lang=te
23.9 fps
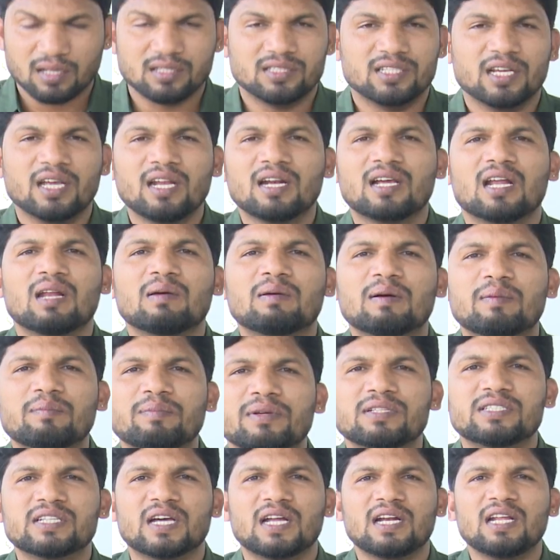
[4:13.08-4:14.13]
జైలు కన్నా
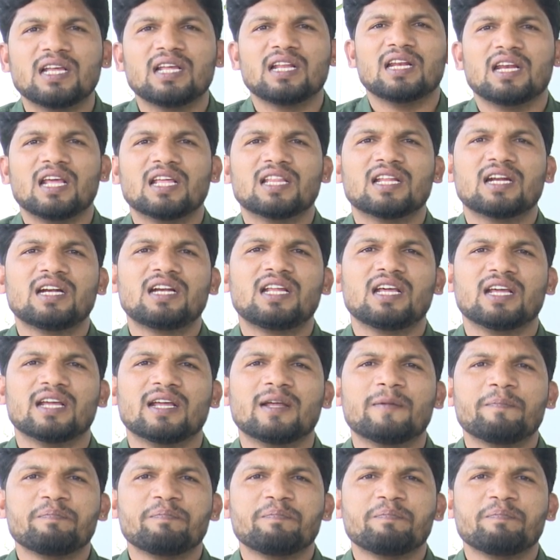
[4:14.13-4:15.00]
పంపించాలి లేదంటే